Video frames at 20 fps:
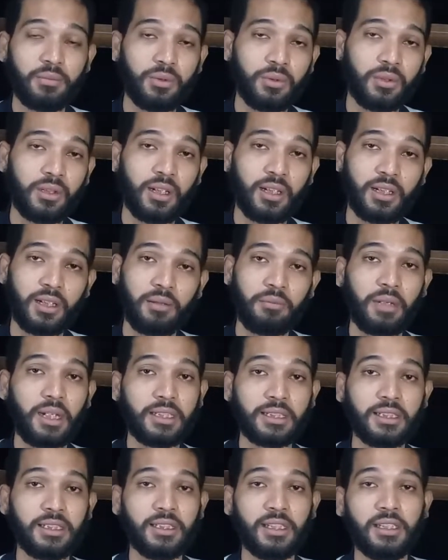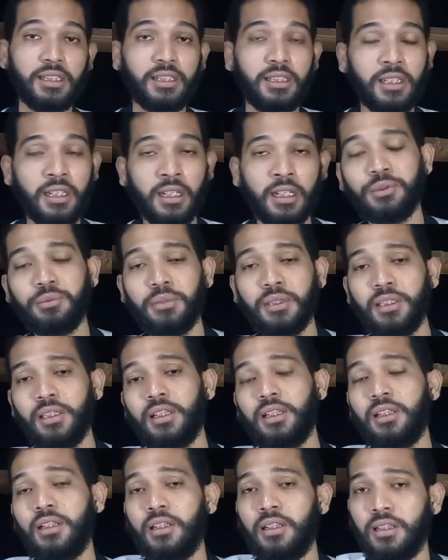bukan nama aslinya dia cuma
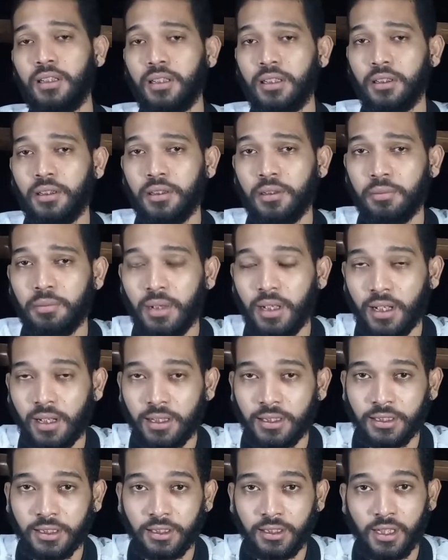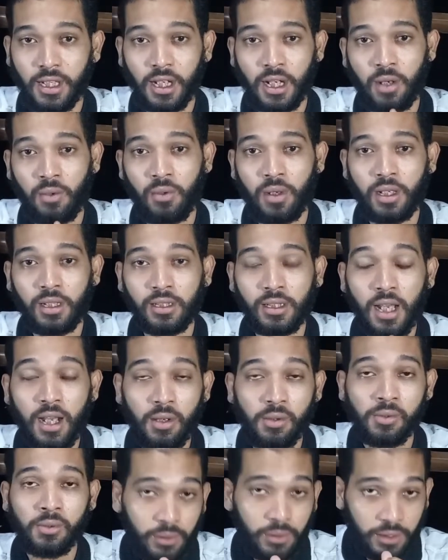yang uh, para sejarawan
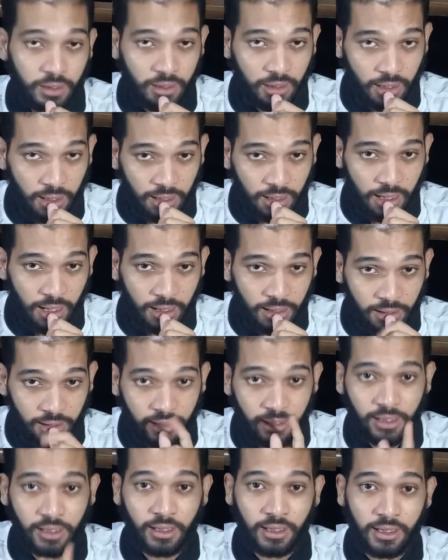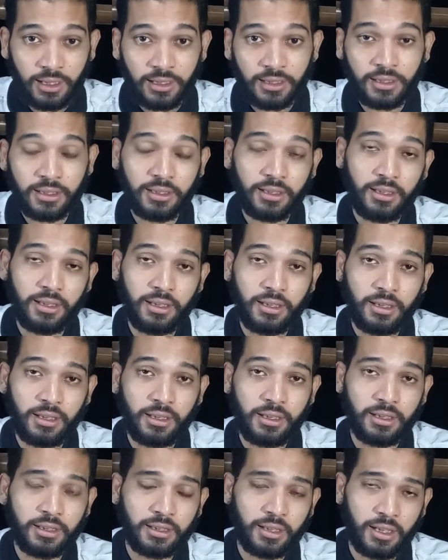tahu dia lahir di Inggris
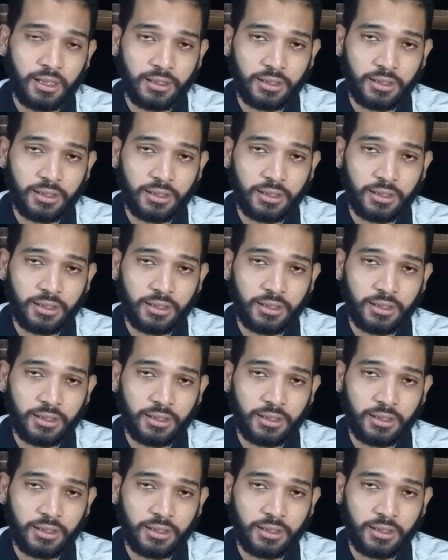di salah